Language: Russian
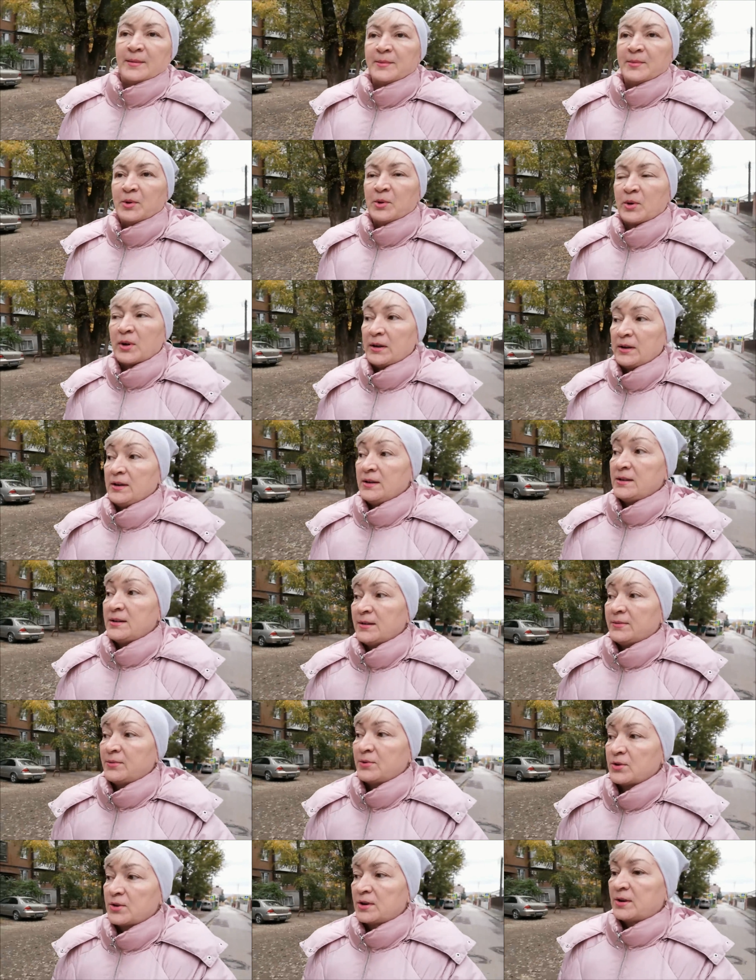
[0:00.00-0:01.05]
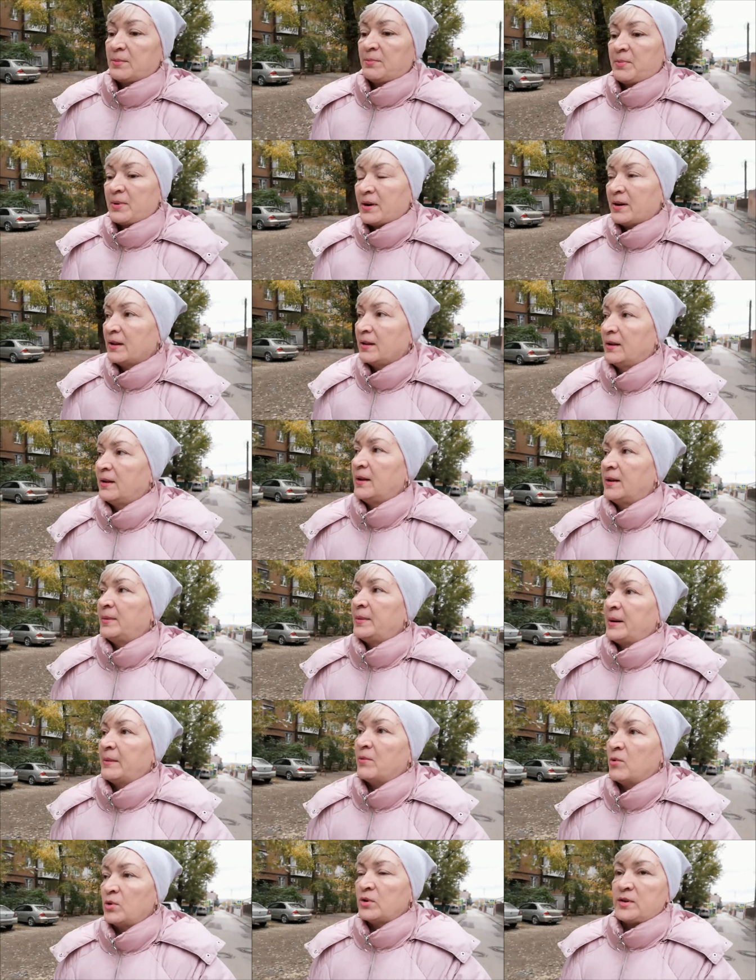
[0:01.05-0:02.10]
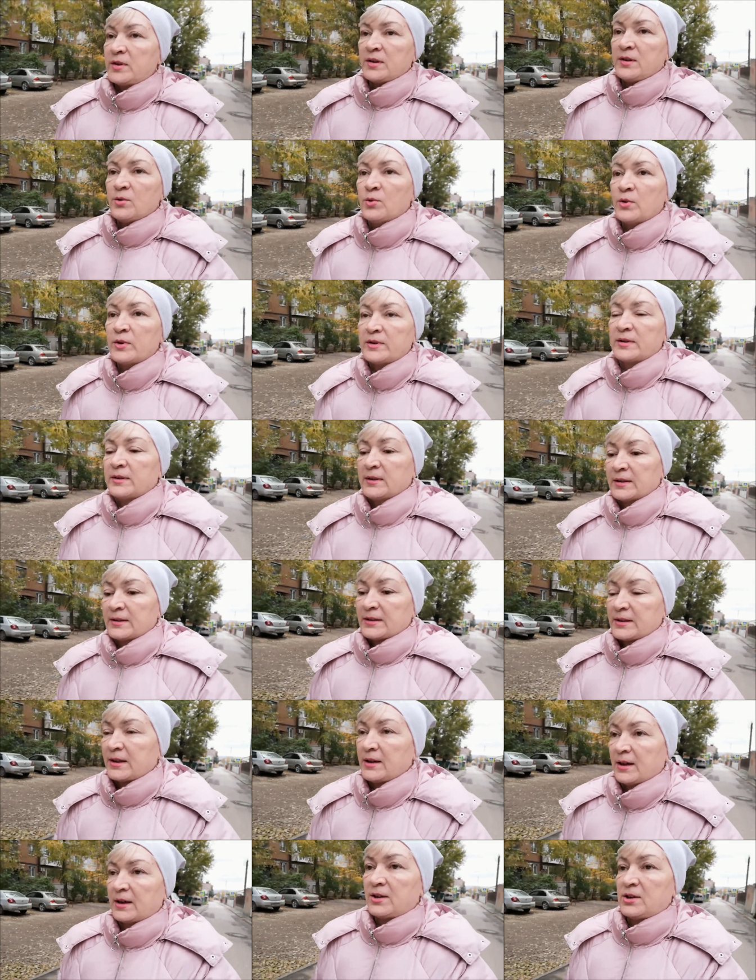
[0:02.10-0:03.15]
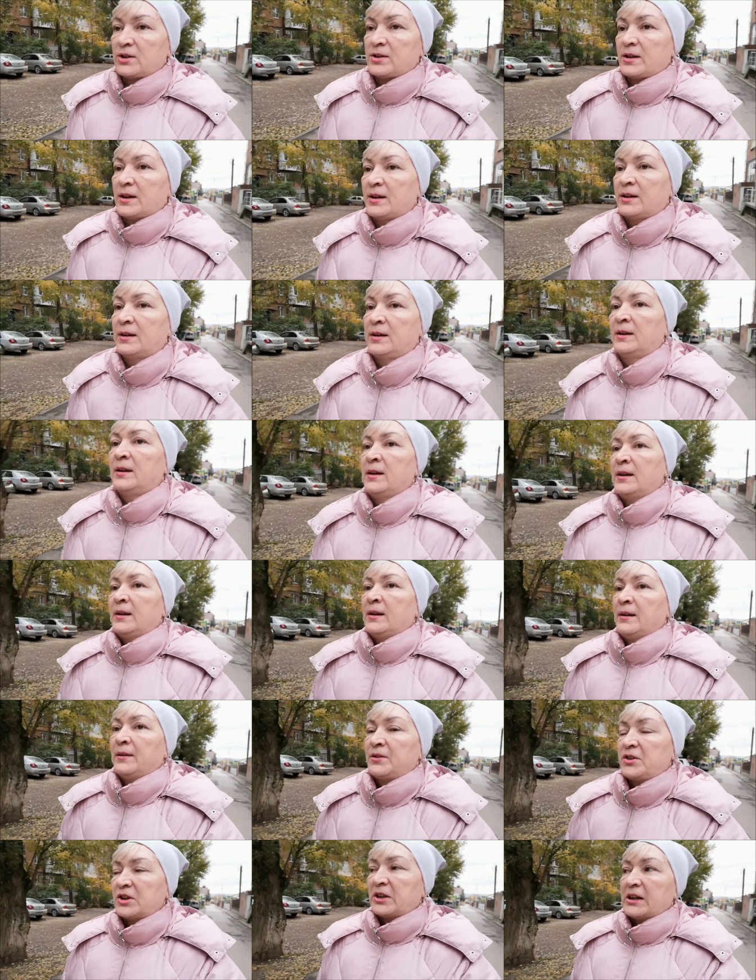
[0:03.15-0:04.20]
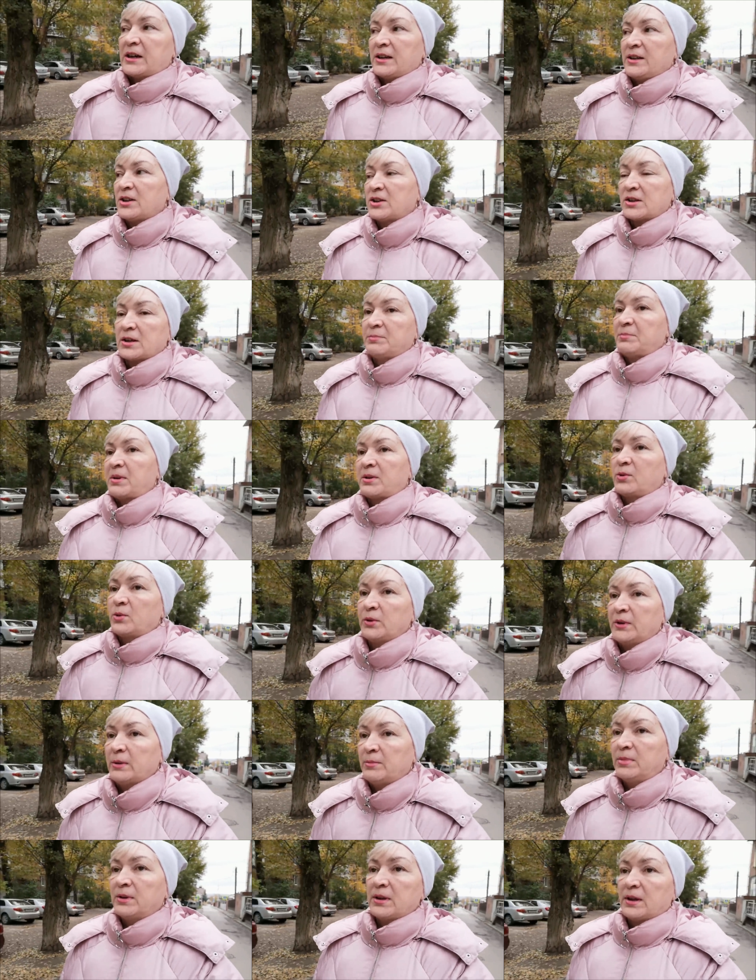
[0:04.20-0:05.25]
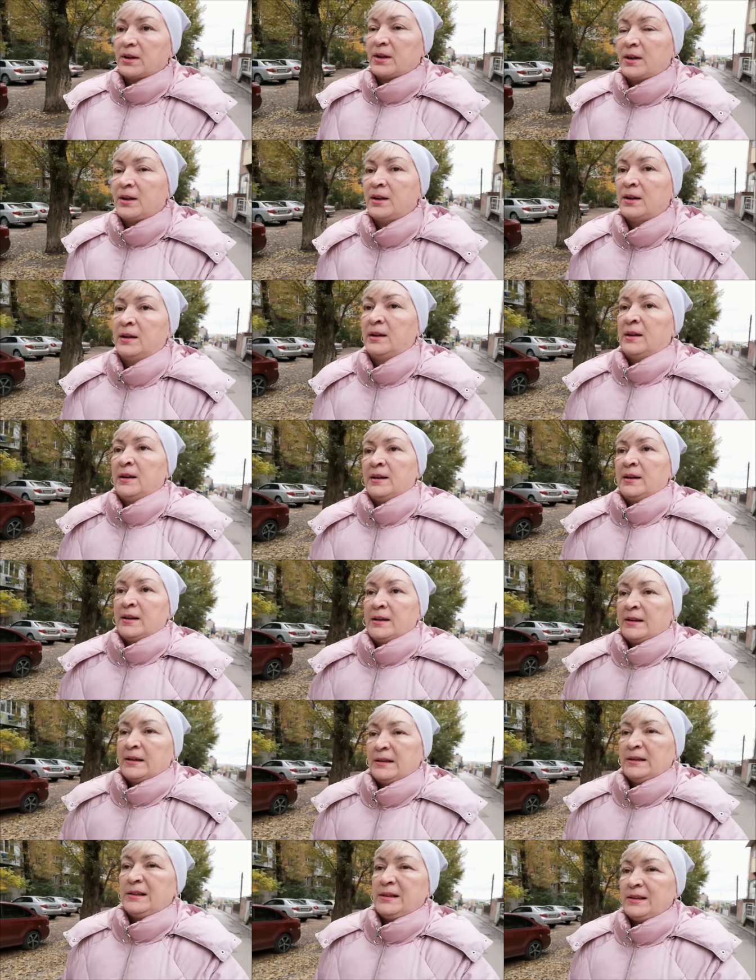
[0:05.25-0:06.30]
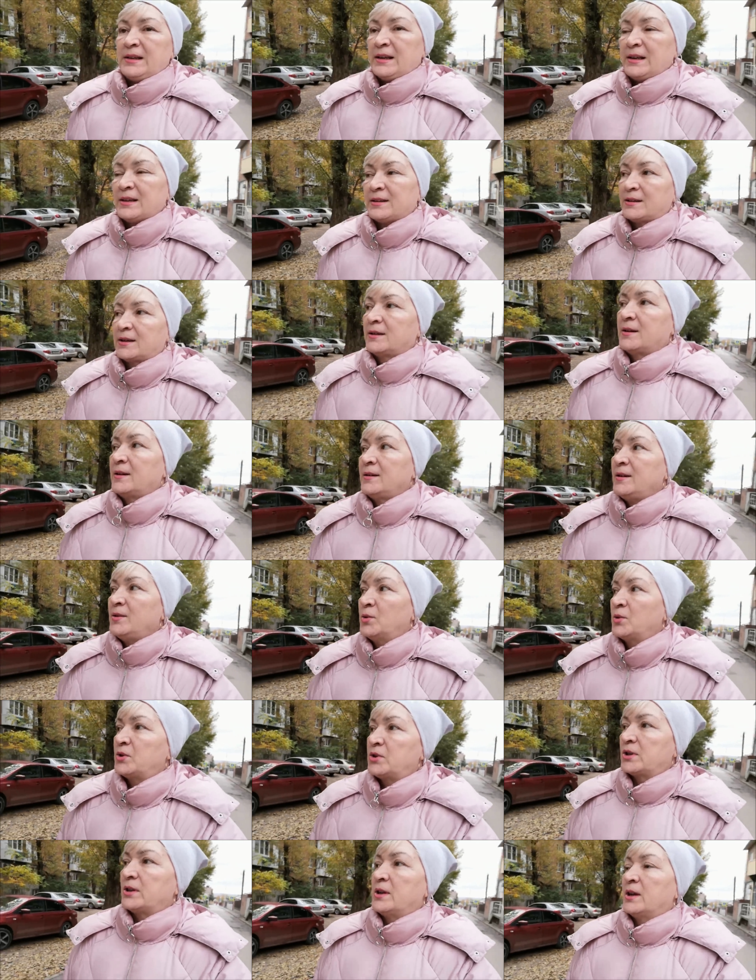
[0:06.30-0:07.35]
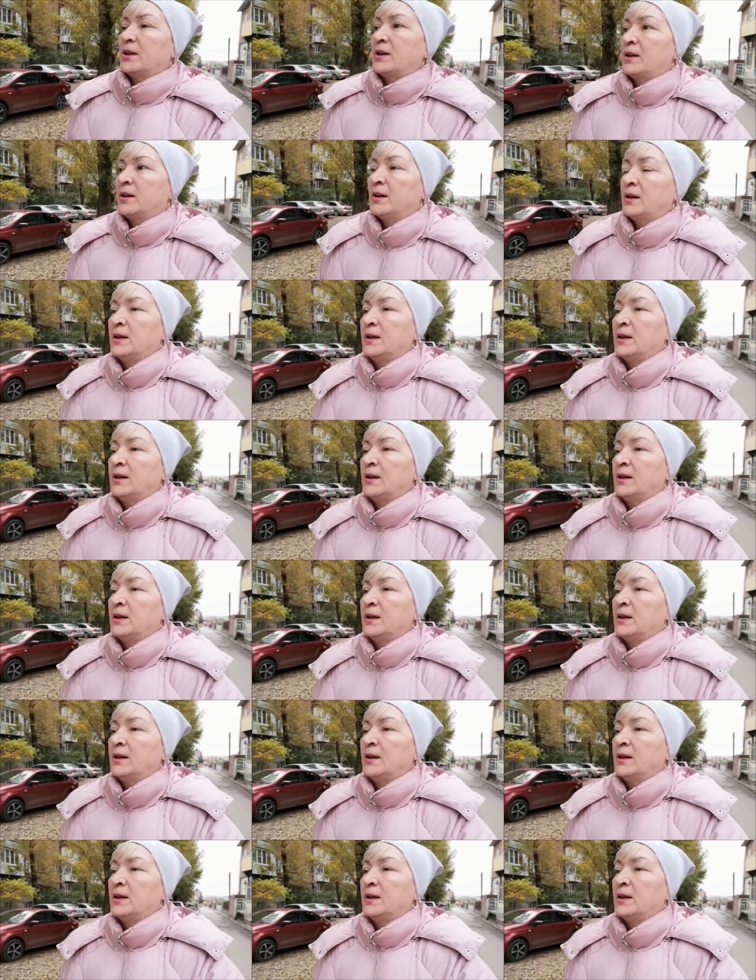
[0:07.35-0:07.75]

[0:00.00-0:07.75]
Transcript: Много листьев уже пало. Прям осень, осень настоящая. Вчера, конечно, погода была не это, не очень